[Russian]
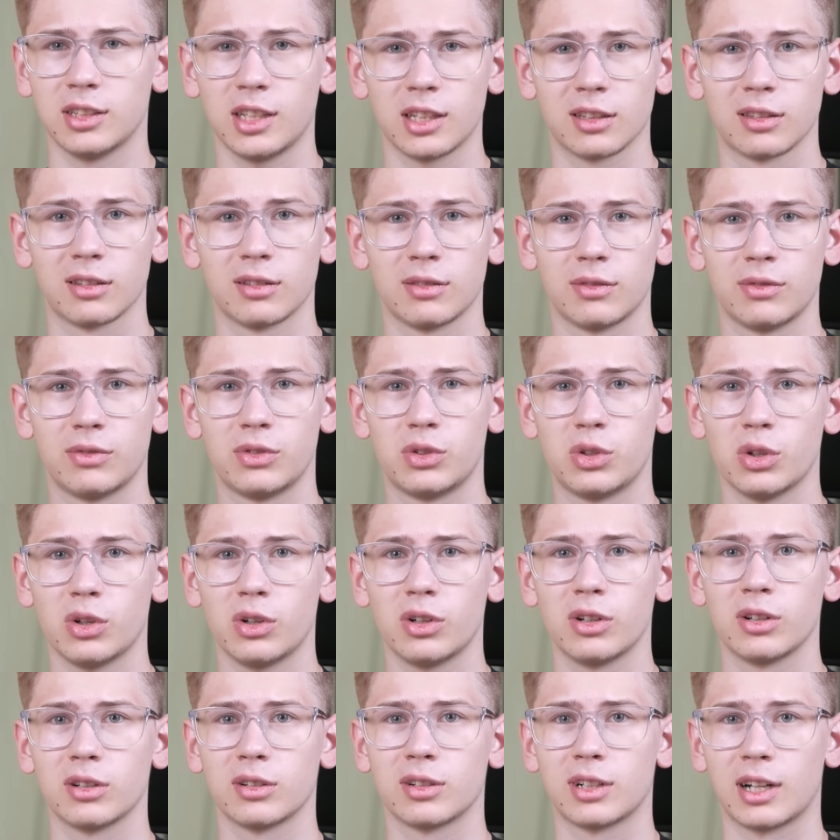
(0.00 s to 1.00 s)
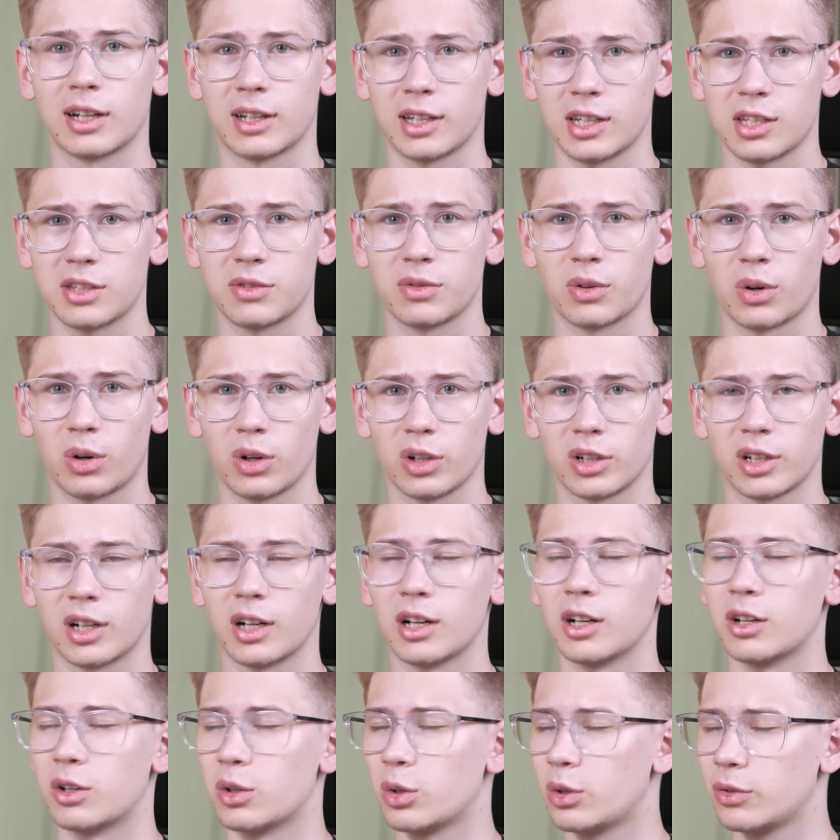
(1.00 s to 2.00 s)
Нет, все как есть в
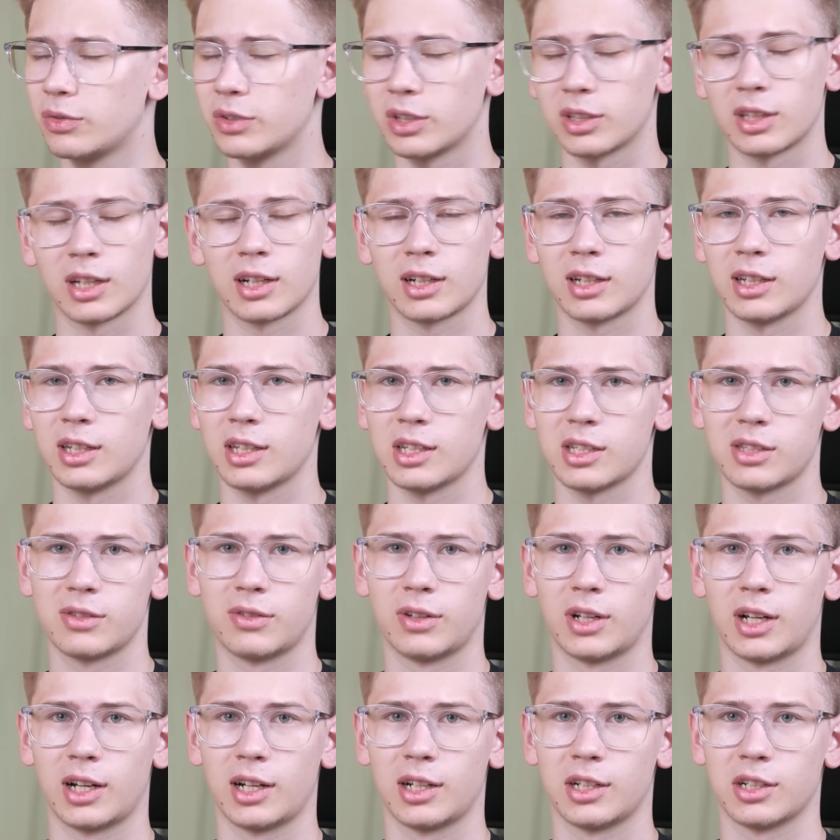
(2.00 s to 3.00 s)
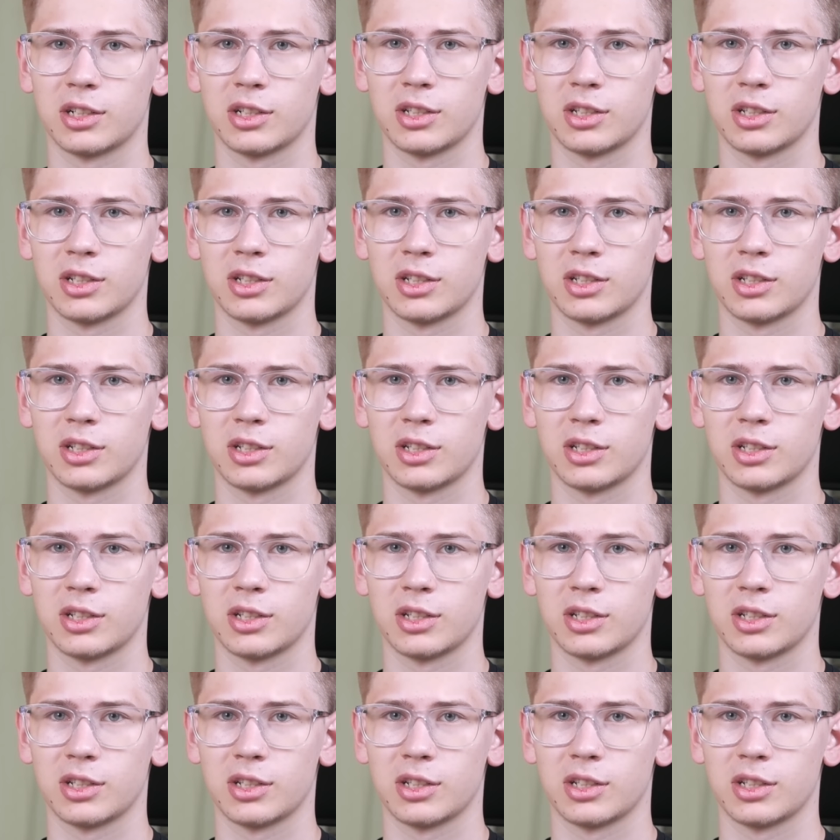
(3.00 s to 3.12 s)
роликах, ровно так и есть в реальной